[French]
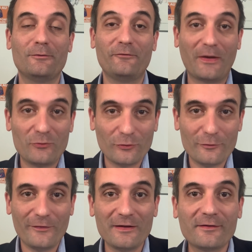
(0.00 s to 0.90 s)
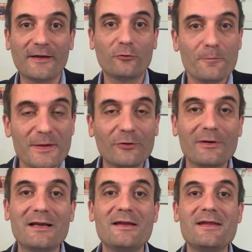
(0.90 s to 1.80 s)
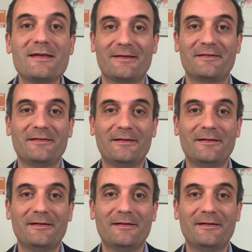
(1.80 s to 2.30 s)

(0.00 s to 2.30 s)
Fermeture de 25 hôpitaux et cliniques.